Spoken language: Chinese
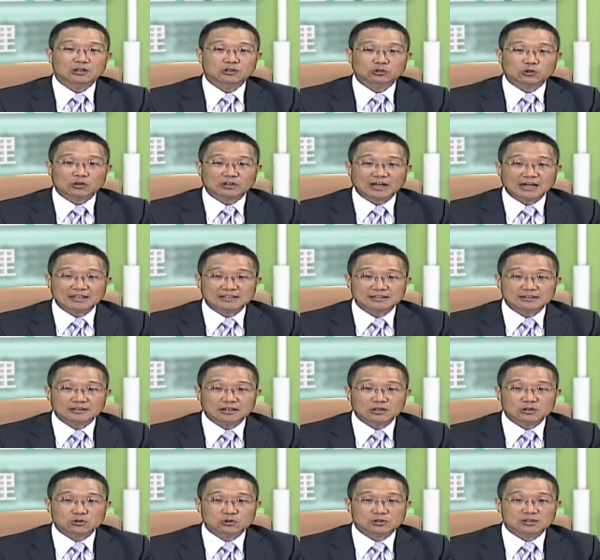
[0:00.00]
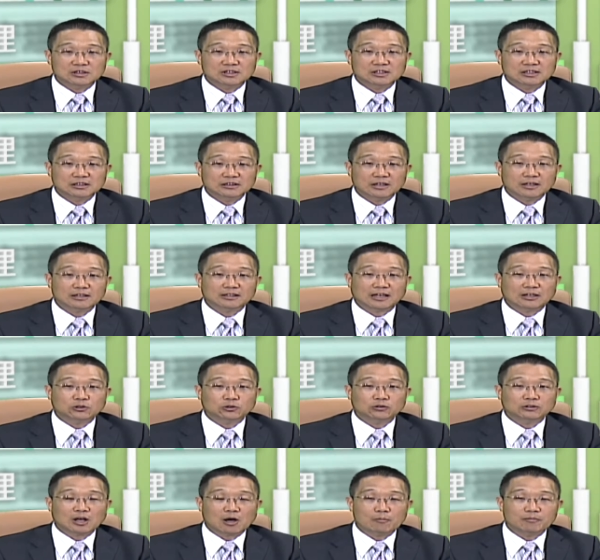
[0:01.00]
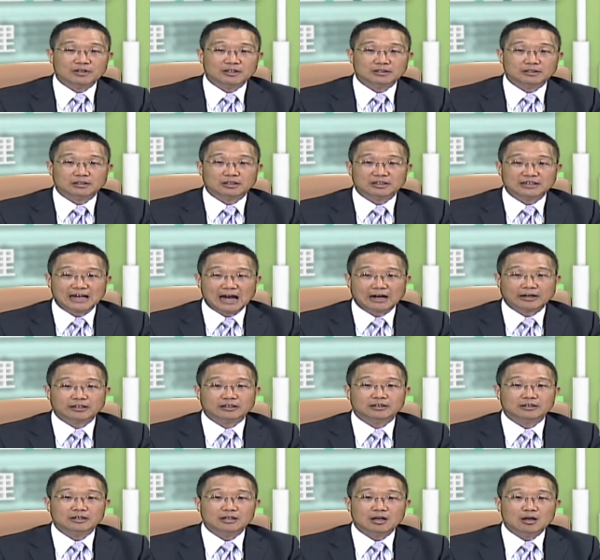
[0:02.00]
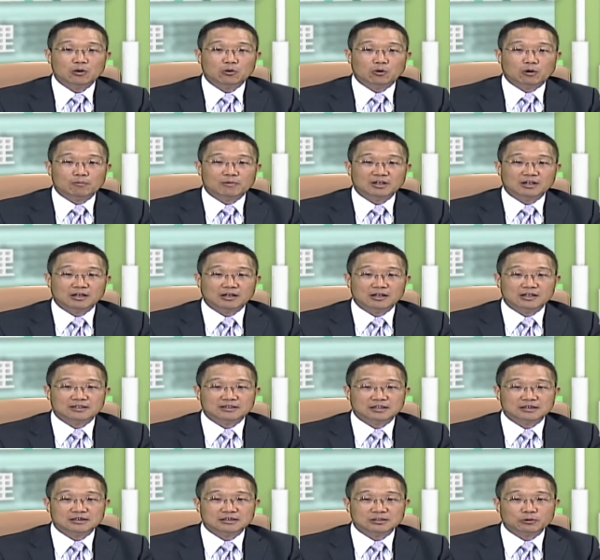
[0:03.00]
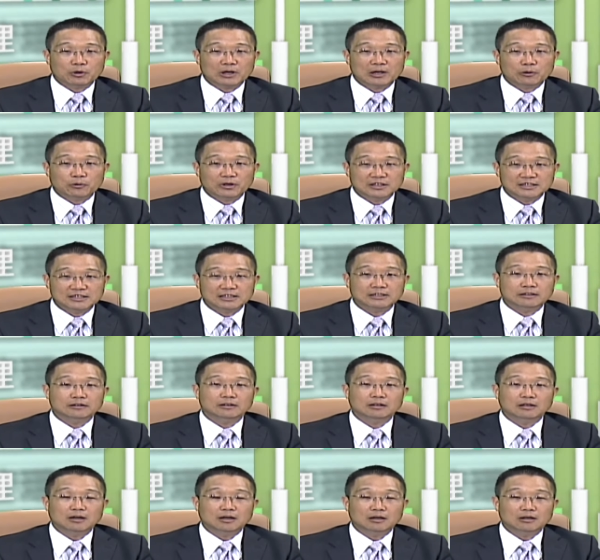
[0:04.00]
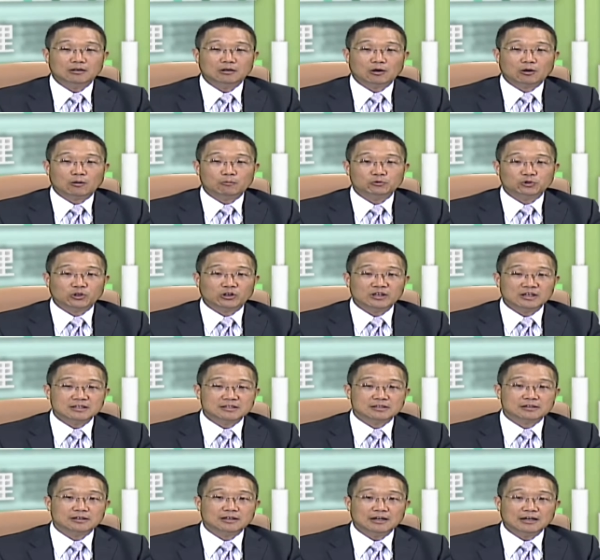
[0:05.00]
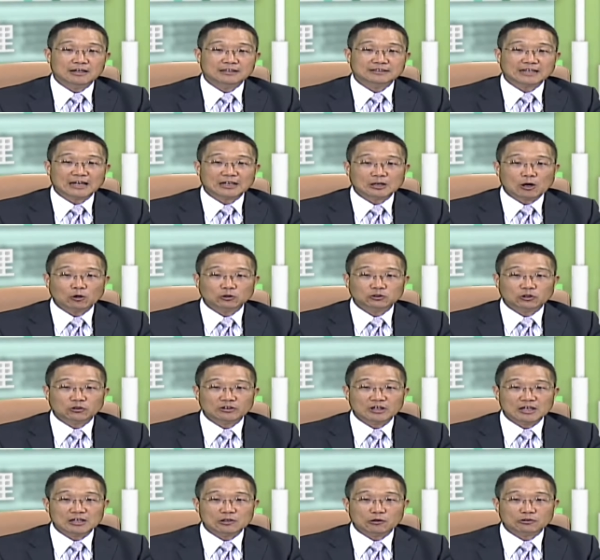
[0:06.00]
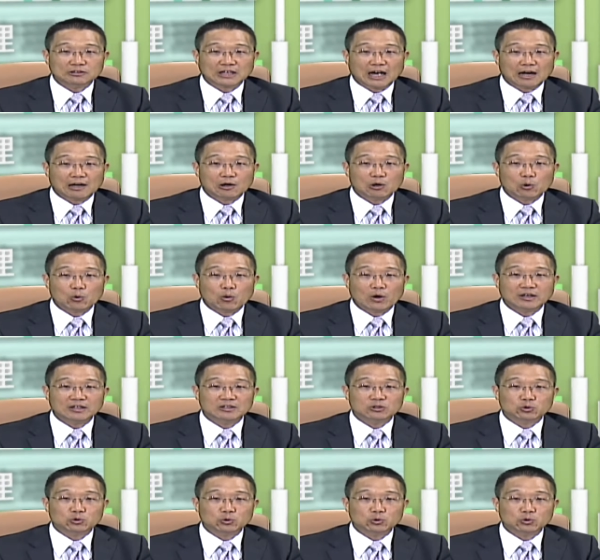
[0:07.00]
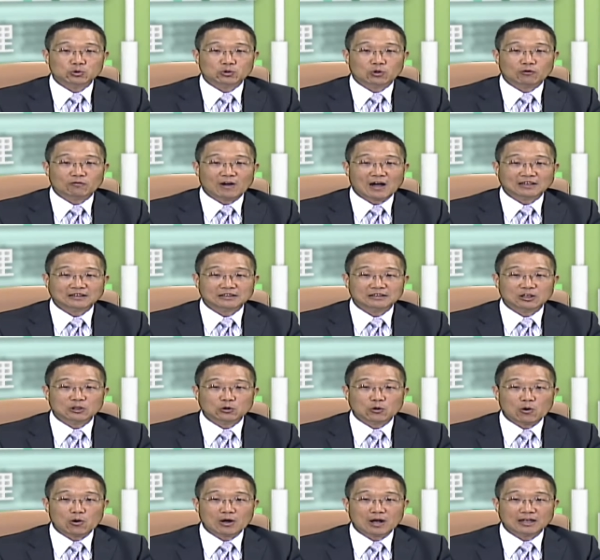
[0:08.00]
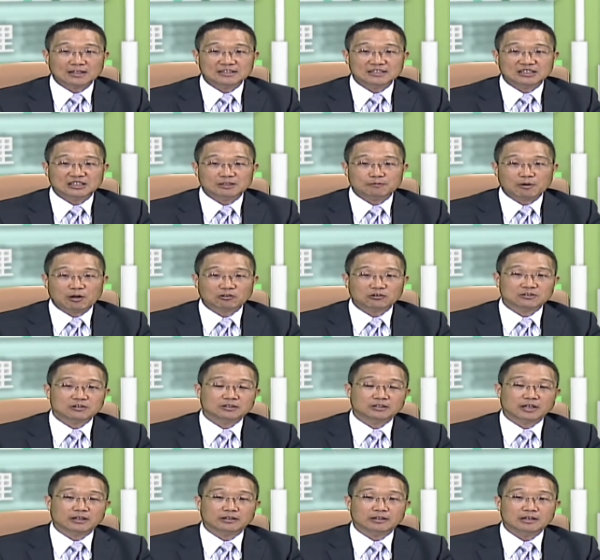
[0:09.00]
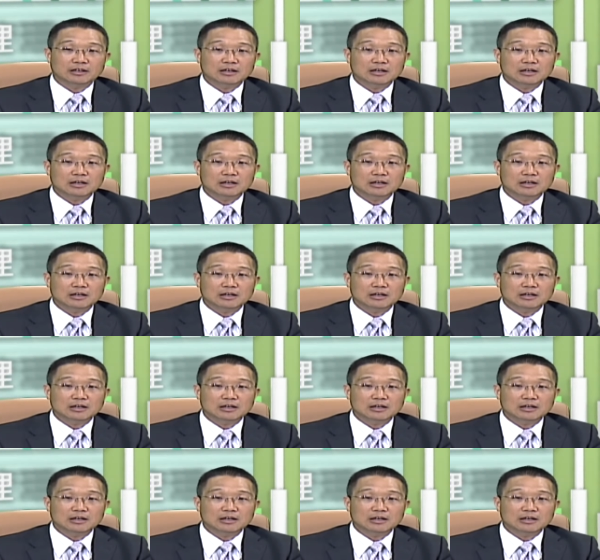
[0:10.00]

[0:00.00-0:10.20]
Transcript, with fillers: 所以该事件使企业感受到明显的压力，我们可以称之为危机。哦，我们举个例子，在高雄炼油厂管理事务所发生的公安气爆事件，